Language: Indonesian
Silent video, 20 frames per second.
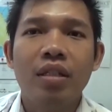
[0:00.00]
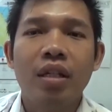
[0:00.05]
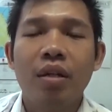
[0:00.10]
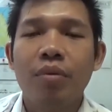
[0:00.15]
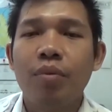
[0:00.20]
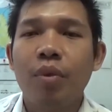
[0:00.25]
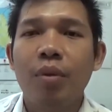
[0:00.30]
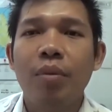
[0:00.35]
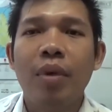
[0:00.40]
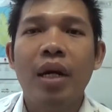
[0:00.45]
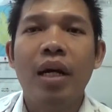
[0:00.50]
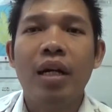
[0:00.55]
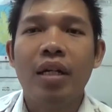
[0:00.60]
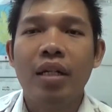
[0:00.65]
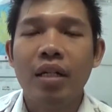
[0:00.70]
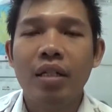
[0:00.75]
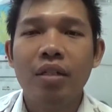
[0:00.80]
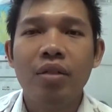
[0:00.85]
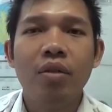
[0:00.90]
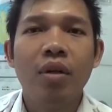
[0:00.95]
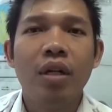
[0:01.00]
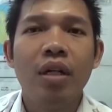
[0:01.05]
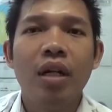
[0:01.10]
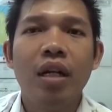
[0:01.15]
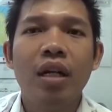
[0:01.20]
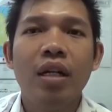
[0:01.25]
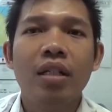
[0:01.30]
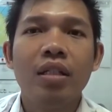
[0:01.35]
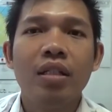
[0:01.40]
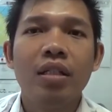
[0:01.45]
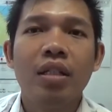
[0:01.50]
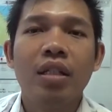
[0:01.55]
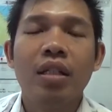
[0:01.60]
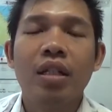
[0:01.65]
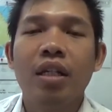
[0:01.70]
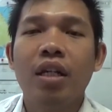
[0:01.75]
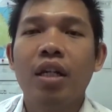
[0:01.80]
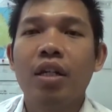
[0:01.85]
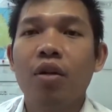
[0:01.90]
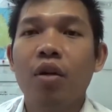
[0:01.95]
sangat berbahaya itu adalah
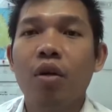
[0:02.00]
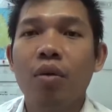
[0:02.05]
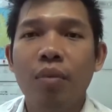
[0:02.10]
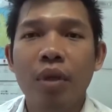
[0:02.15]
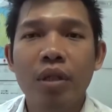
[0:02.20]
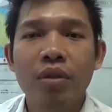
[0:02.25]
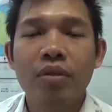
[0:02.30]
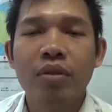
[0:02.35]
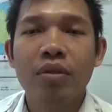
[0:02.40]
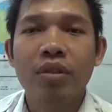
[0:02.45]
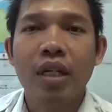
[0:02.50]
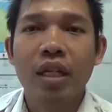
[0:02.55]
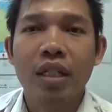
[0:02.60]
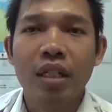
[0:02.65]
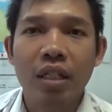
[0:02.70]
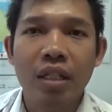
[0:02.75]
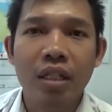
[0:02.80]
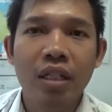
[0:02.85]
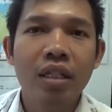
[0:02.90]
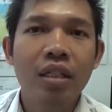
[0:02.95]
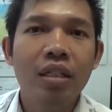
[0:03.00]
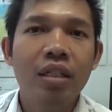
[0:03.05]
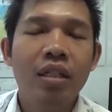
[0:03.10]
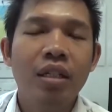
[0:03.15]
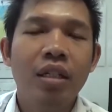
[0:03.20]
ketinggian gelombang untuk saat ini